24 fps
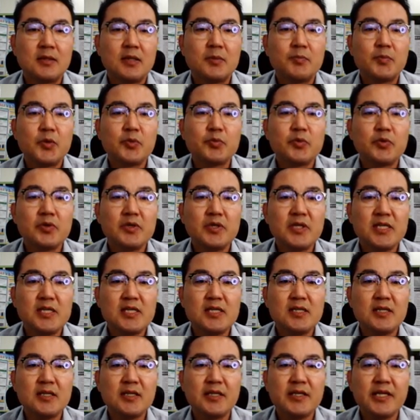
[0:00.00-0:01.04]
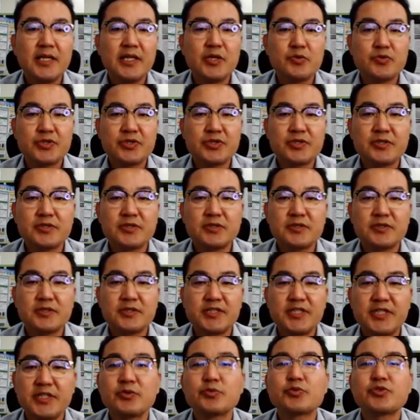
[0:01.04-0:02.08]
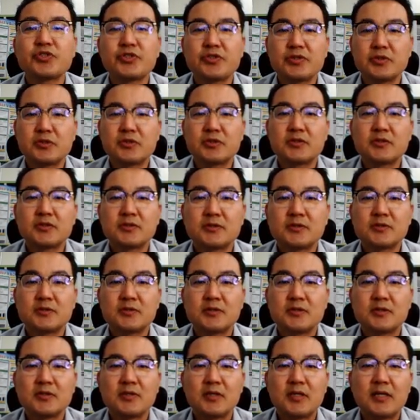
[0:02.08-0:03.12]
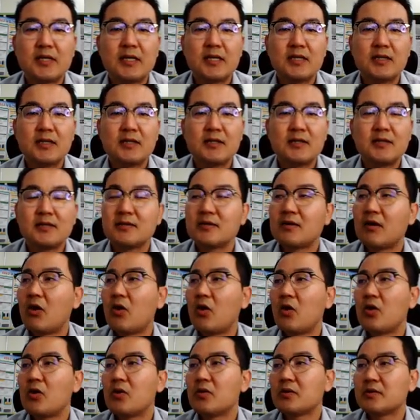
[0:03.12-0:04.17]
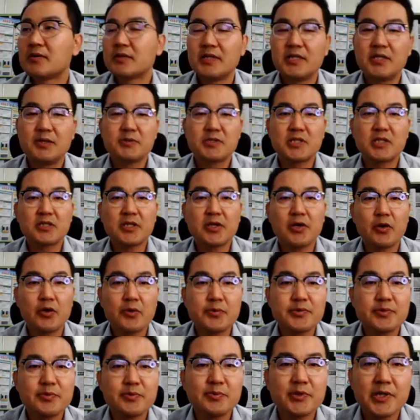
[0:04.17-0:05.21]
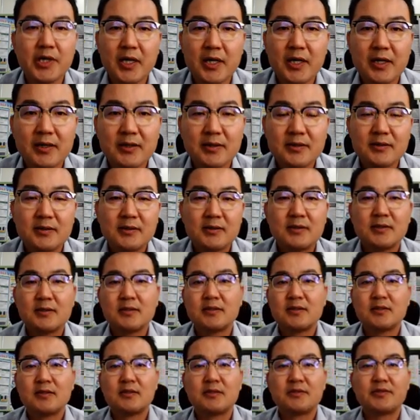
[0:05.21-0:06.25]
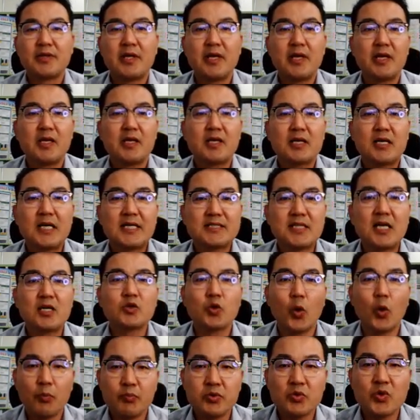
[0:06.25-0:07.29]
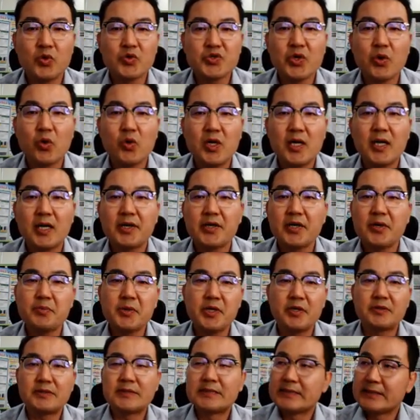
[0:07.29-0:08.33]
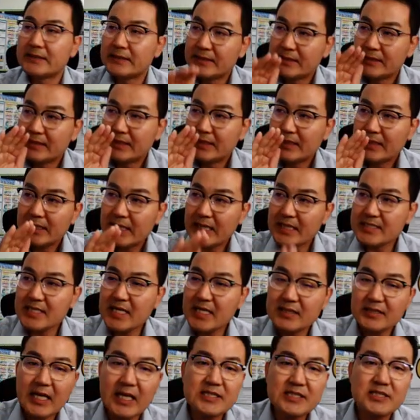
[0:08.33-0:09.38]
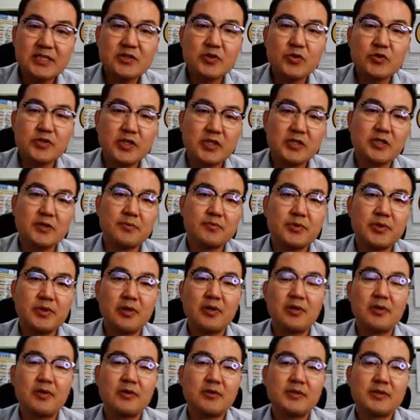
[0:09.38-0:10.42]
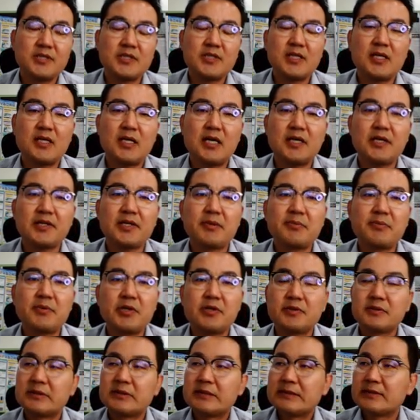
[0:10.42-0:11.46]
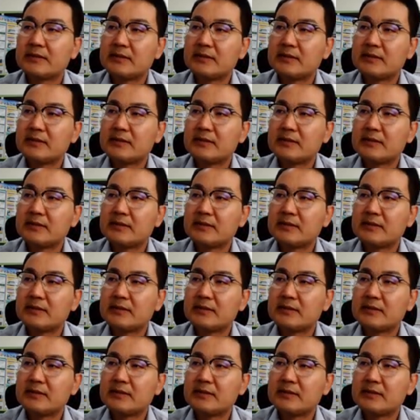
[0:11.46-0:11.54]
푸블릴 리우스 시루스 어 이름이 상당히 어렵습니다. 네 가장 높은 곳에 올라가려면 가장 낮은 곳에서부터 시작하게 되면